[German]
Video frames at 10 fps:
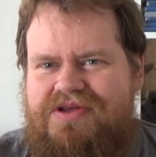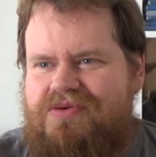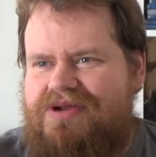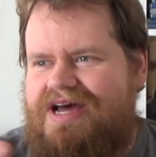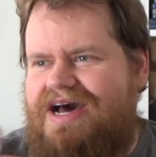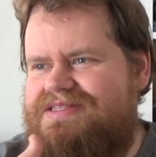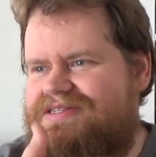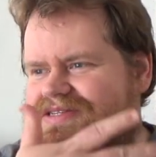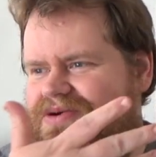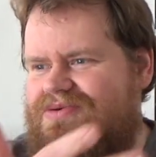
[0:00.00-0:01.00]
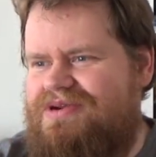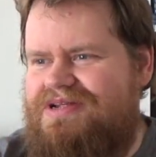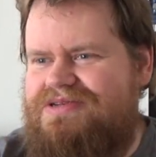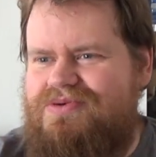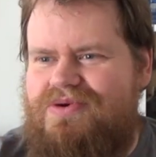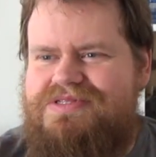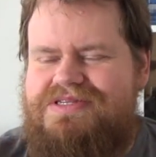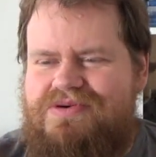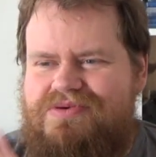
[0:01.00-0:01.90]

Jahrhundert, 18. Jahrhundert, 19.